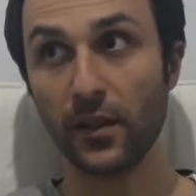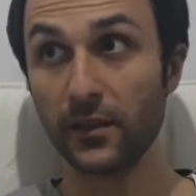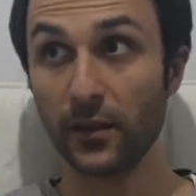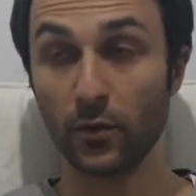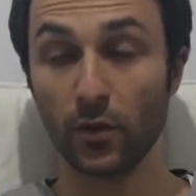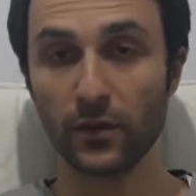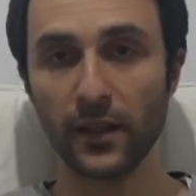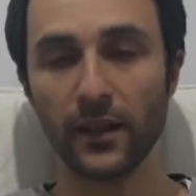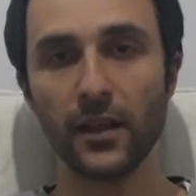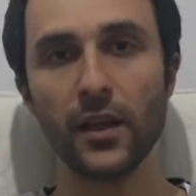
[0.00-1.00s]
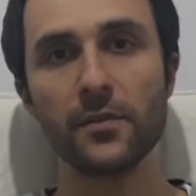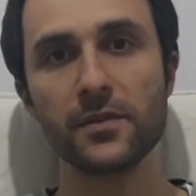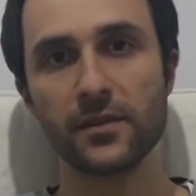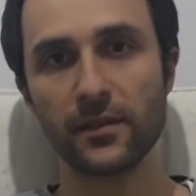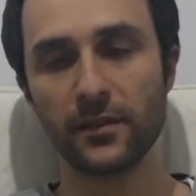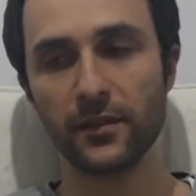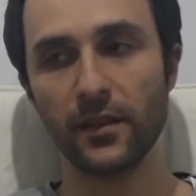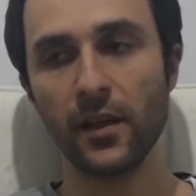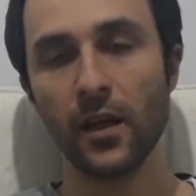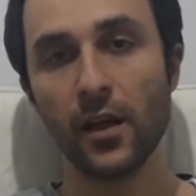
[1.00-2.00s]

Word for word: hatta 4 tane hepsi satıldı.